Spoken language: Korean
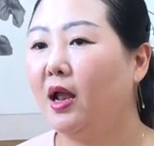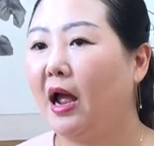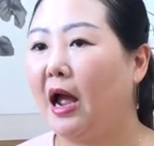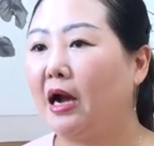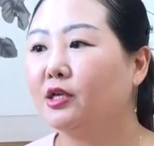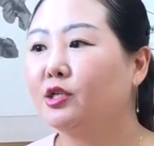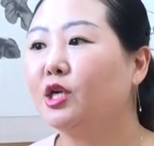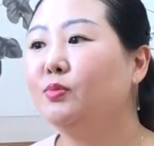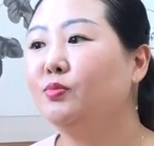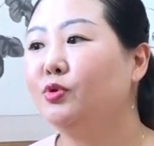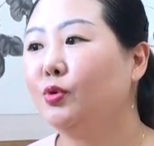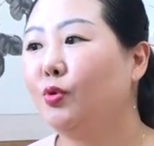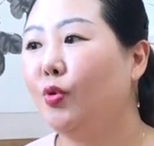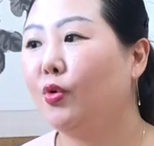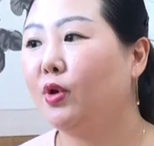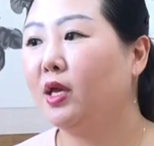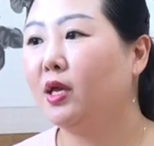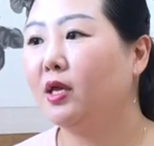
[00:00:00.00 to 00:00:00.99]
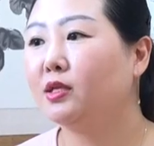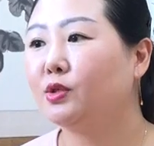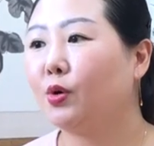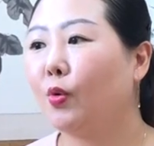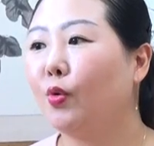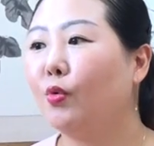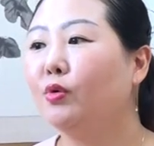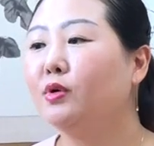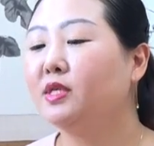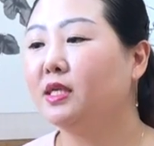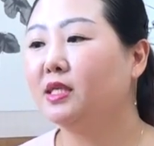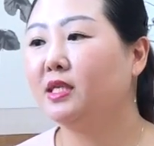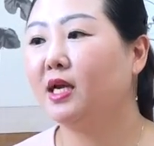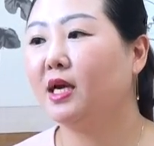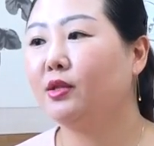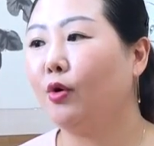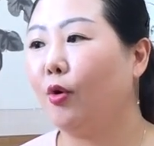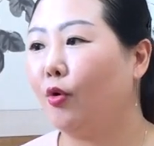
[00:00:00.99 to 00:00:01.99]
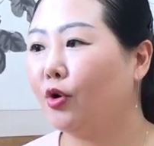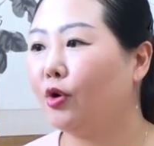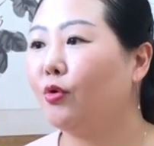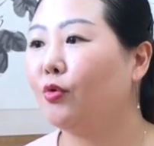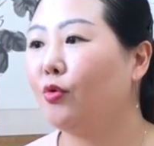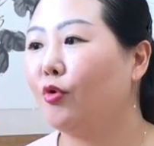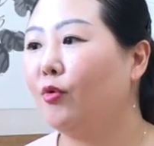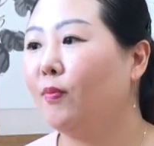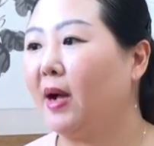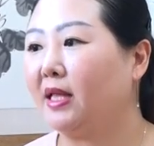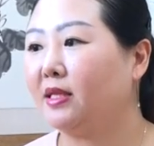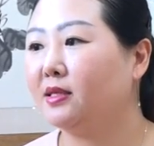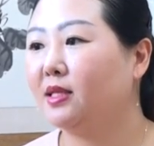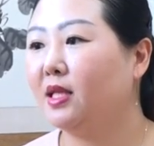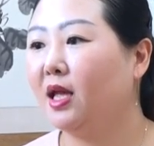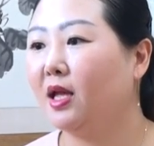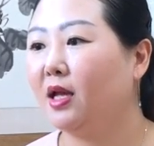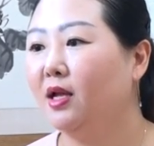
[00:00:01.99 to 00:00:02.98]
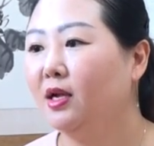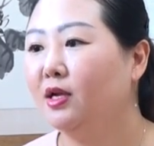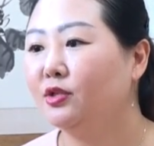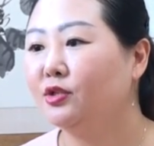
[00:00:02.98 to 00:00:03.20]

앙상블 곡이 전공자들이 하는 어려운 곡은 많은데